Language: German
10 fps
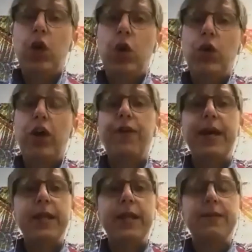Und auf der
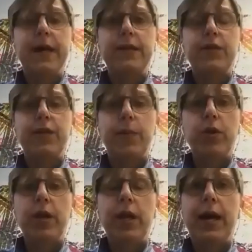anderen Seite, die
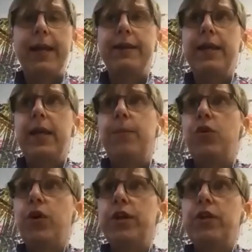Verbundenheit
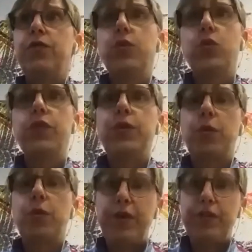bedeutet für uns die
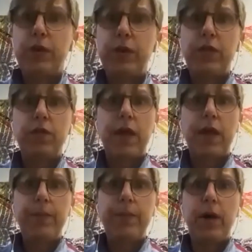professionelle
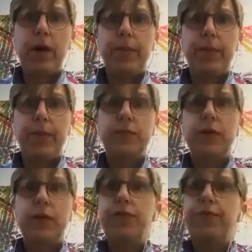Zusammenarbeit
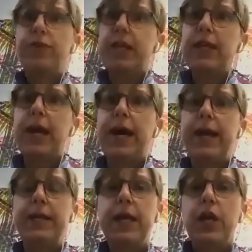ne, die
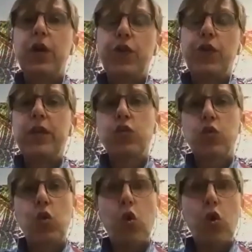Fähigkeit, wirklich
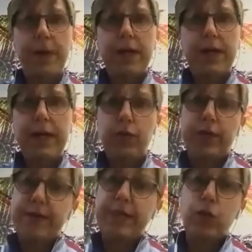zu kooperieren.
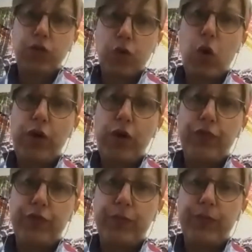Und das hat uns
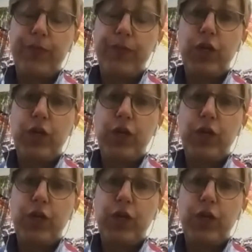geholfen.